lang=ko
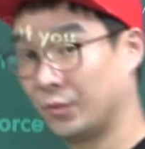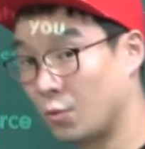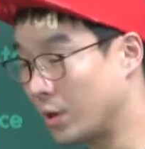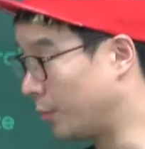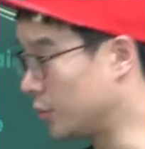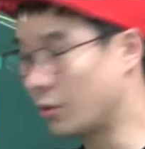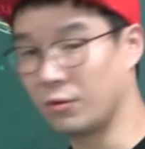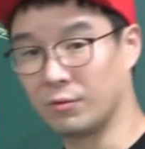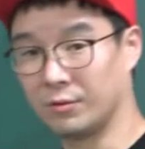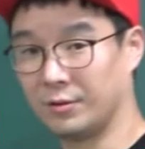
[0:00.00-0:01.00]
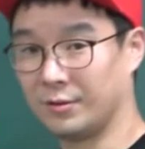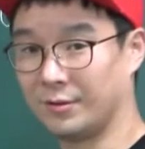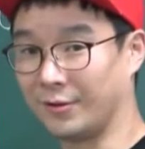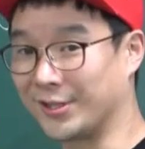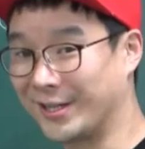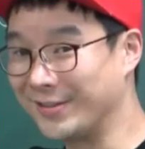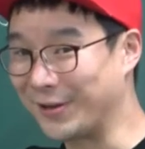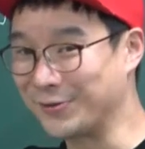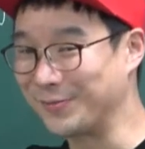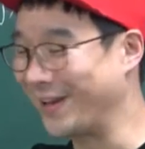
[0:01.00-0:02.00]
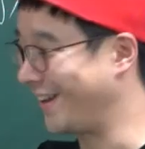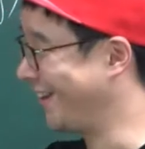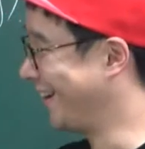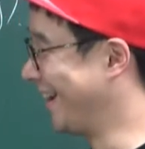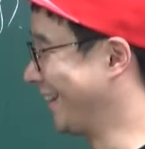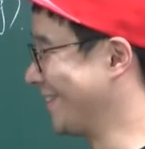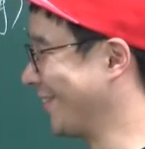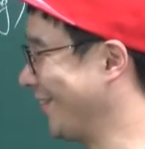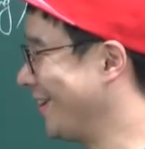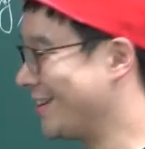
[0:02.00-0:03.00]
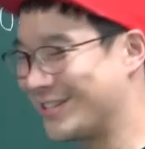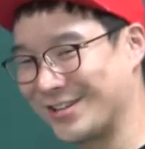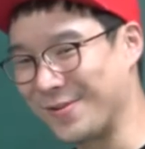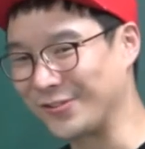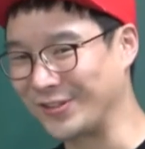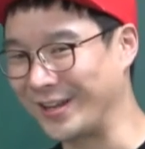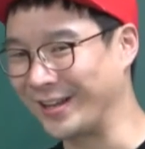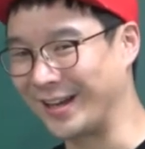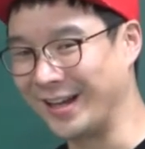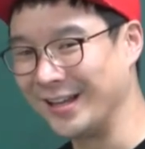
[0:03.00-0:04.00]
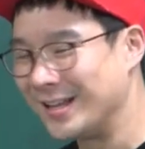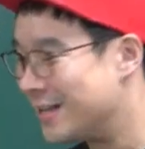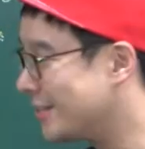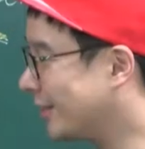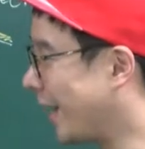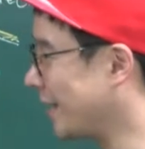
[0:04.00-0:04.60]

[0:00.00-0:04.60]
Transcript: 동그라미 쳐. 어, 시킨 대로 좀 해. 알겠죠? 찝어줄 테니까. 즉,